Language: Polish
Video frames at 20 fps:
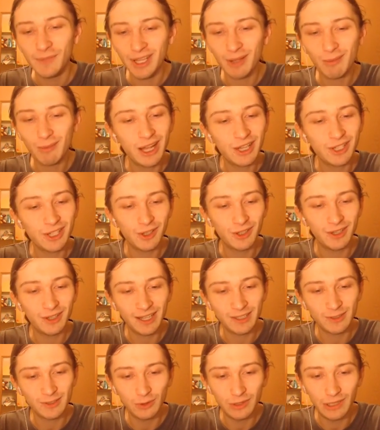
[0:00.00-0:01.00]
niemalże od
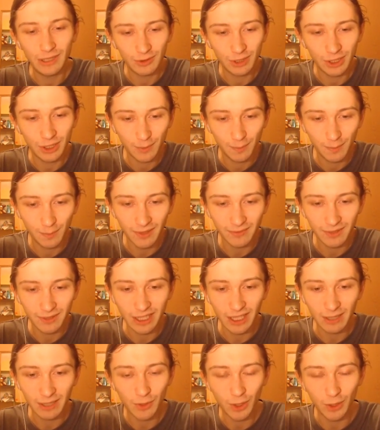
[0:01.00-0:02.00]
razu udał się
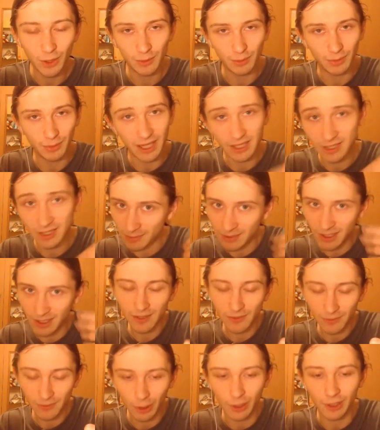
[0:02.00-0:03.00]
odprawić tam mody, bo ja jestem
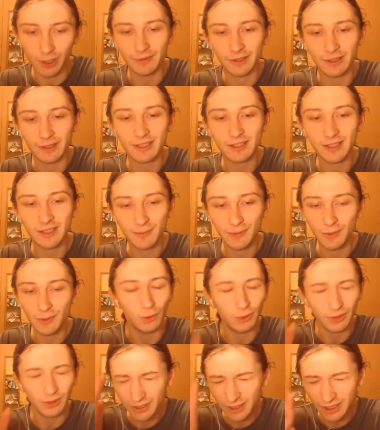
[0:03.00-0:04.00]
teraz w roli, więc jestem
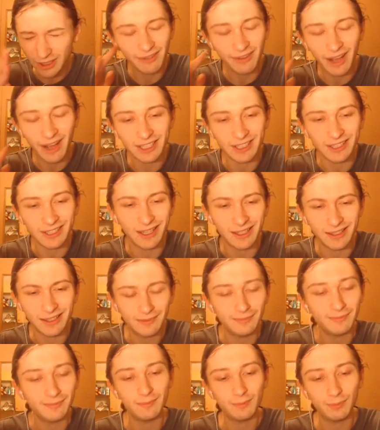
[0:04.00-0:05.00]
nią. Nieważne,
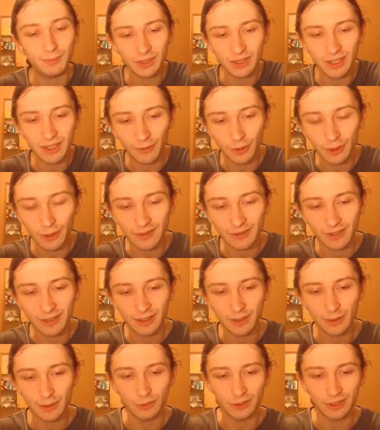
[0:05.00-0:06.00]
po co ja wchodzę w
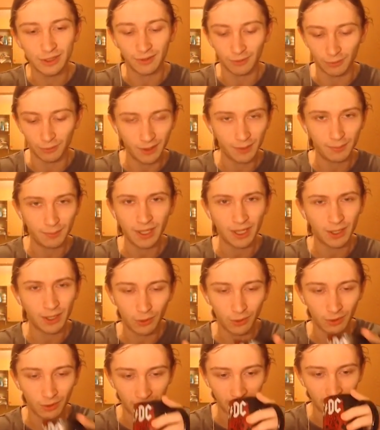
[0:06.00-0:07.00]
tę dyskusję w ogóle, po
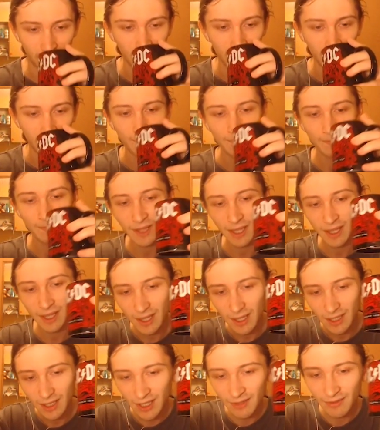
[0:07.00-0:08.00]
jaką cholerę?
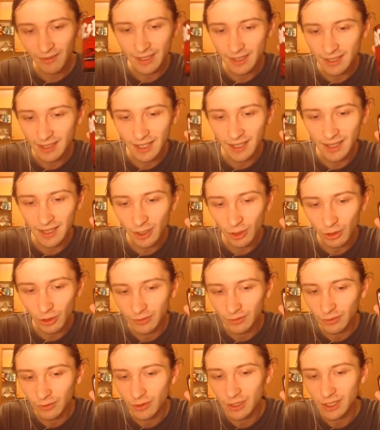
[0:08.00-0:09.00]
Nie wraca jednak
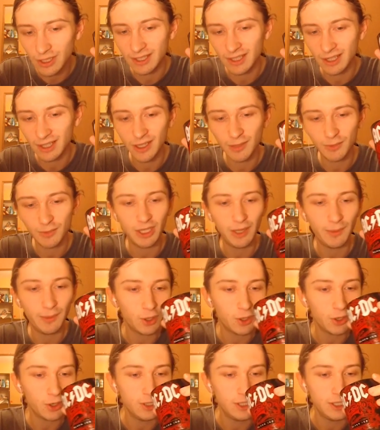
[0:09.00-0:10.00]
od dwóch dni, zaczynam się
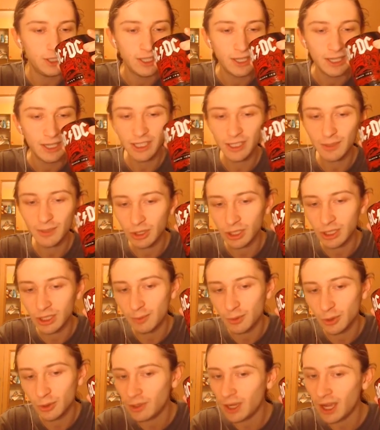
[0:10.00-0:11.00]
niepokoić. Jeśli
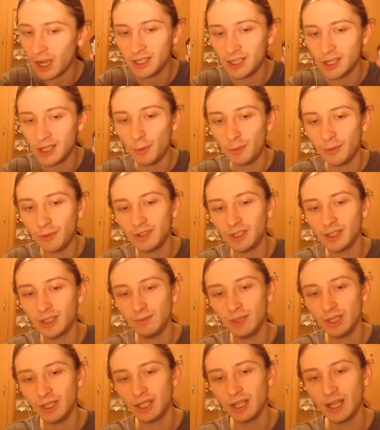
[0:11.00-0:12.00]
możecie, poszukajcie go,
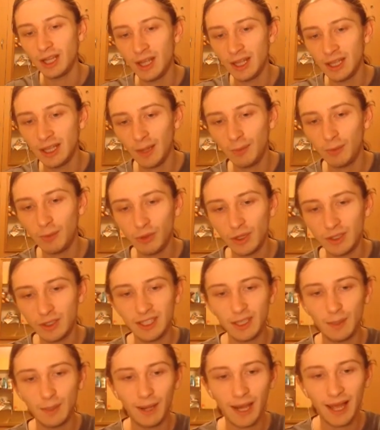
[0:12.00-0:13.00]
powinien być na
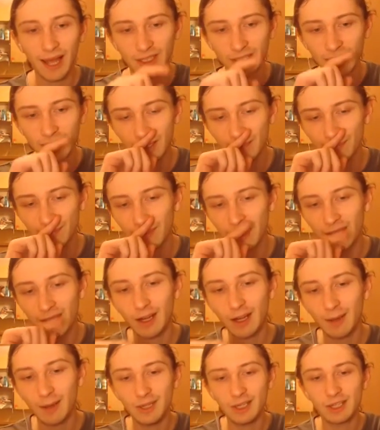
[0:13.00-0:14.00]
północnych plażach.
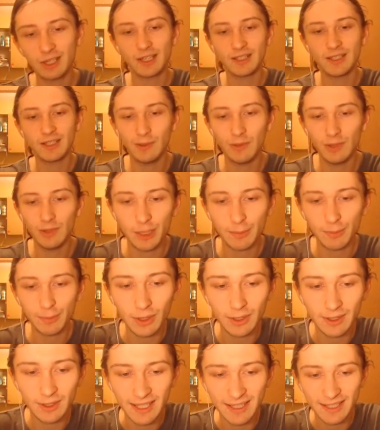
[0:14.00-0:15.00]
Kopiczka znajduje się
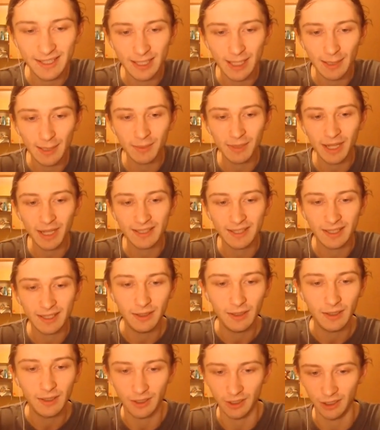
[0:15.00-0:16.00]
ponoć za systemem
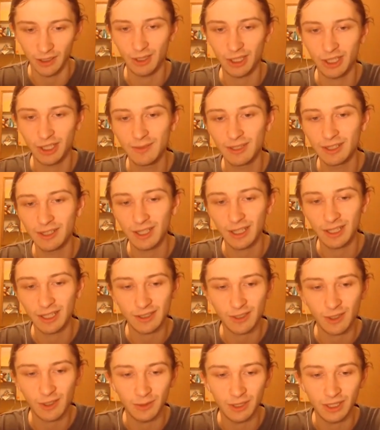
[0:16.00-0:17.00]
jaskiń. Zobaczymy, co da
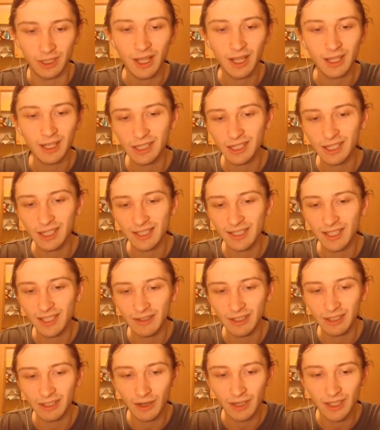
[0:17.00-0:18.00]
się zrobić. Rzecz
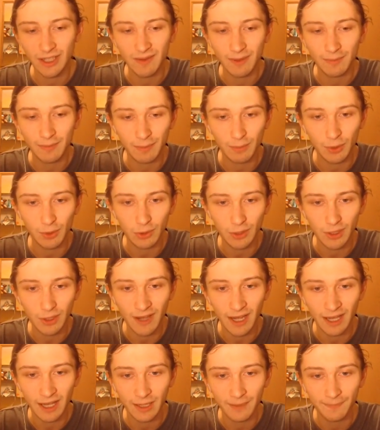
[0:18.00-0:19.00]
jasna, wynagrodzę wam te
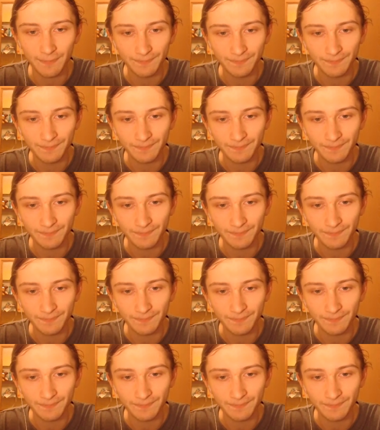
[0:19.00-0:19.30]
poszukiwania.